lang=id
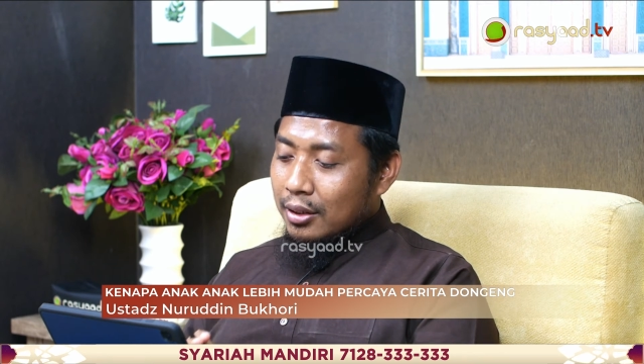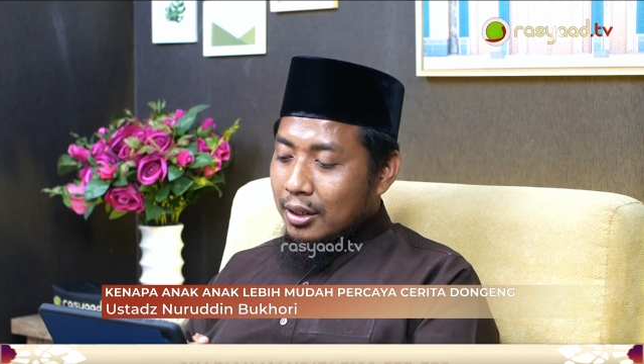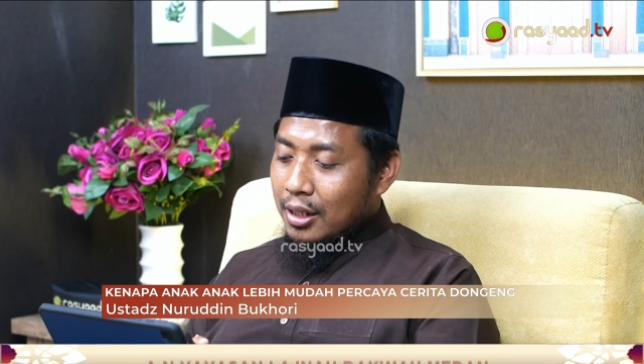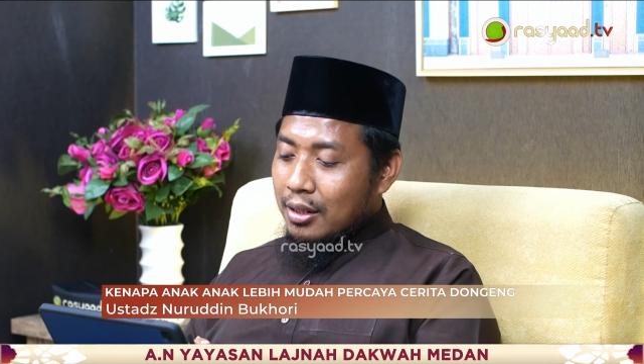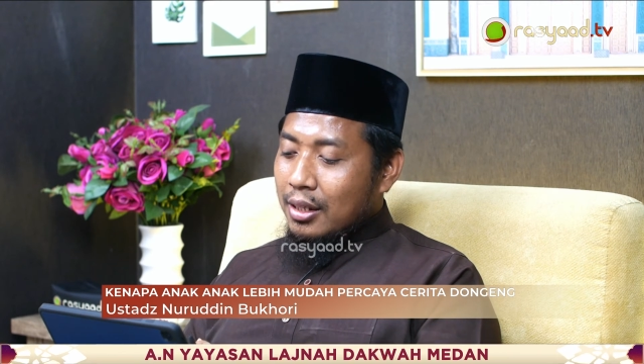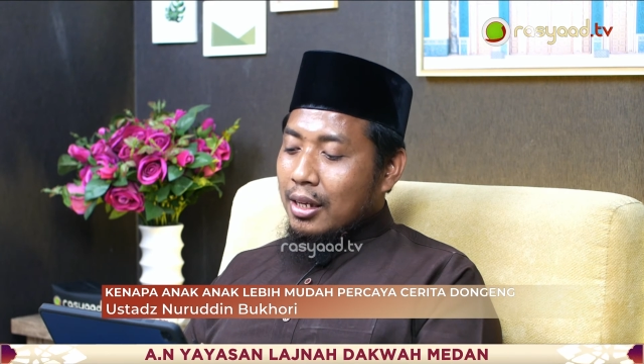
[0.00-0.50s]

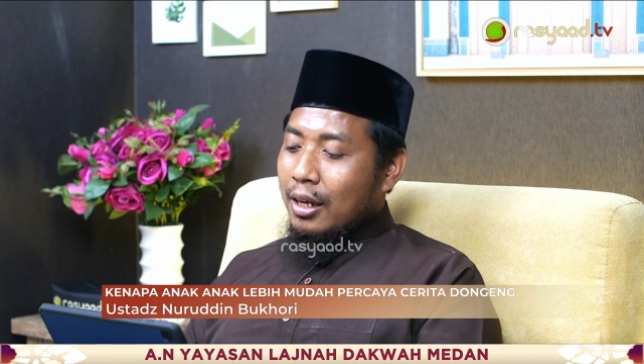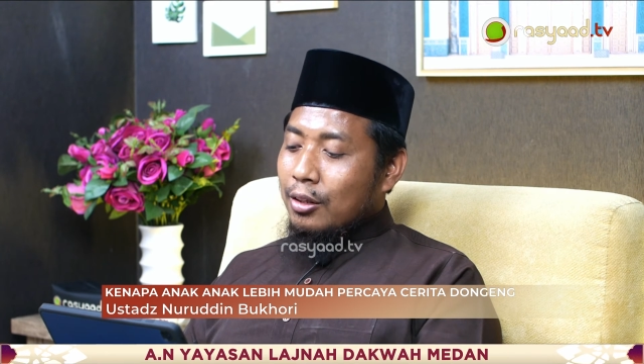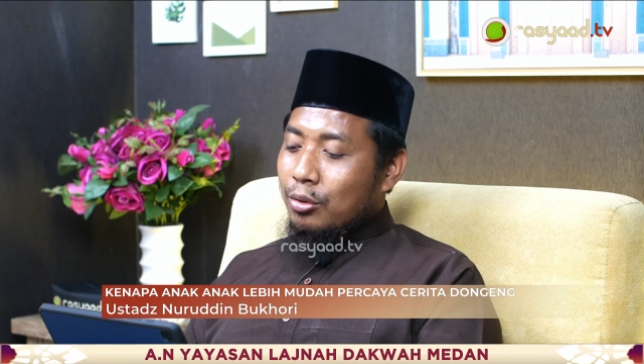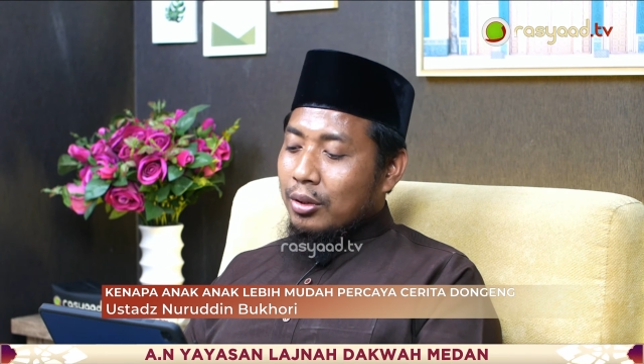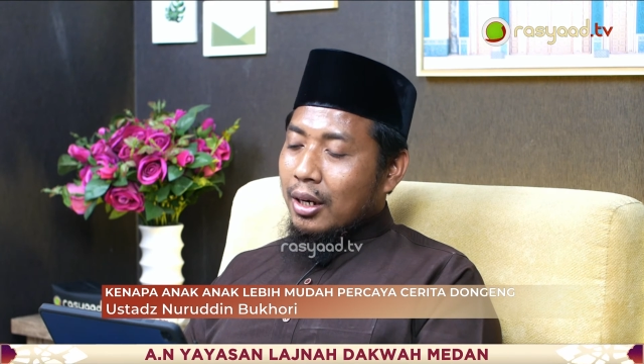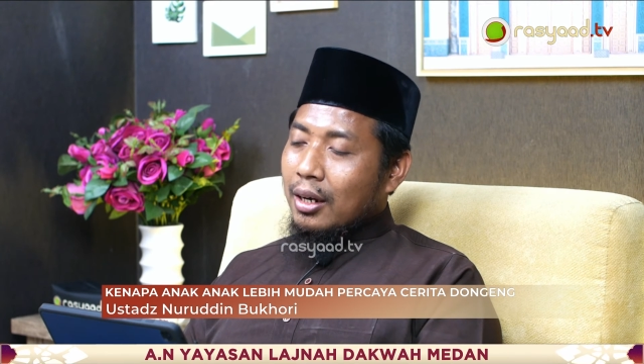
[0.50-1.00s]
intinya
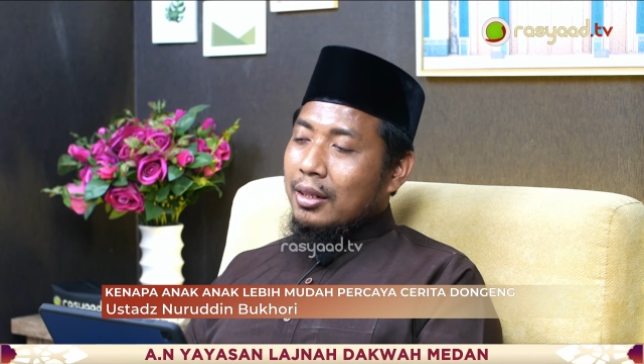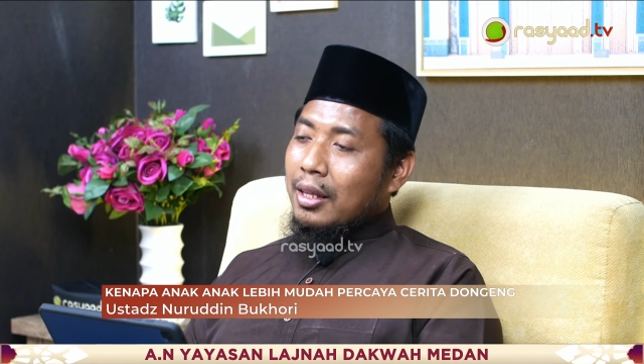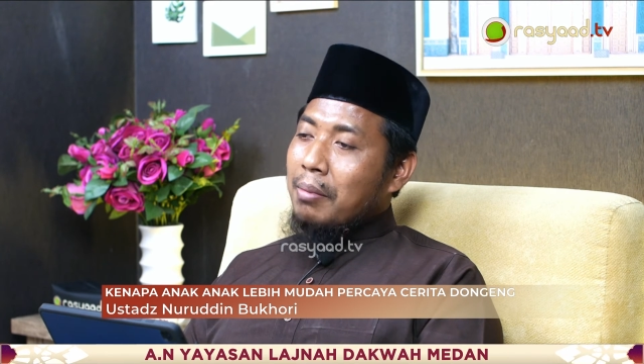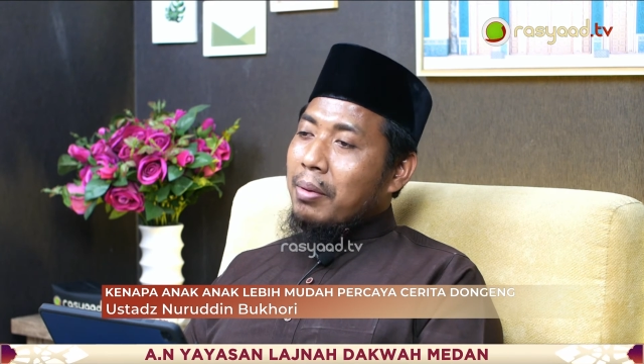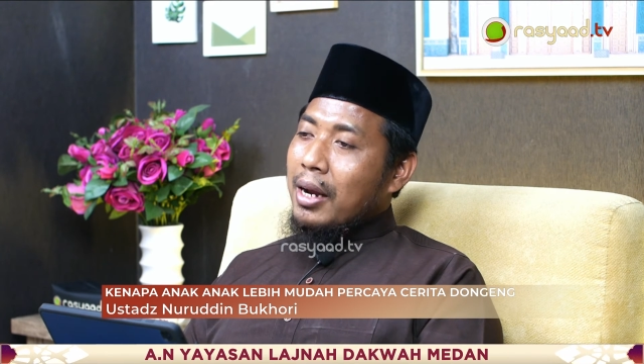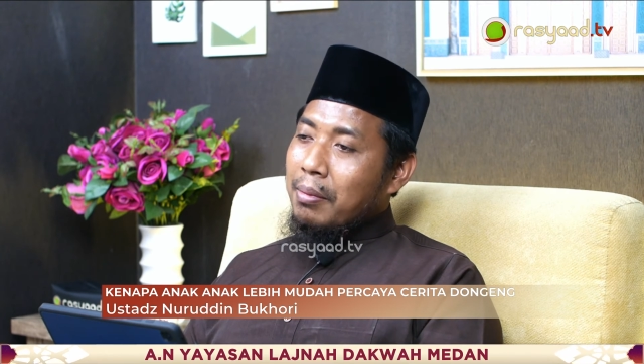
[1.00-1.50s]
itu terletak
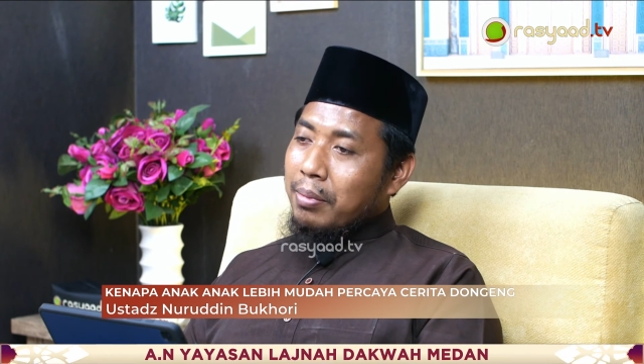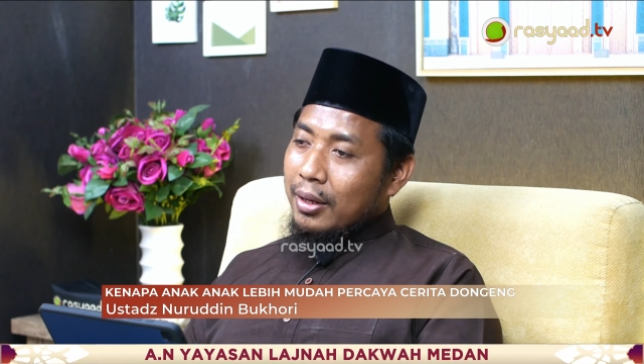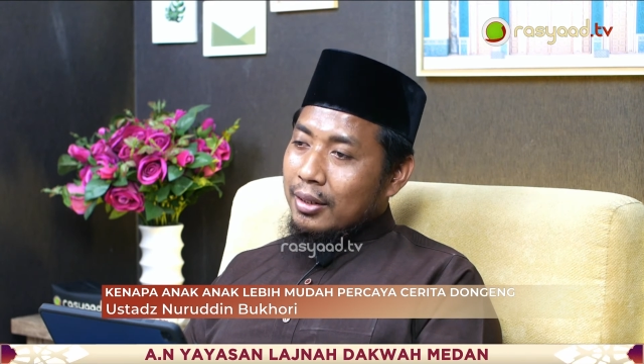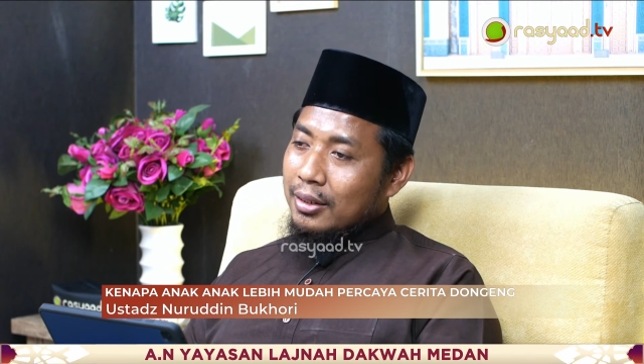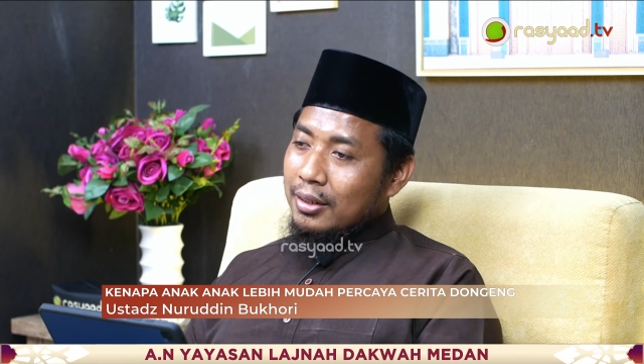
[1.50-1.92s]
pada apa?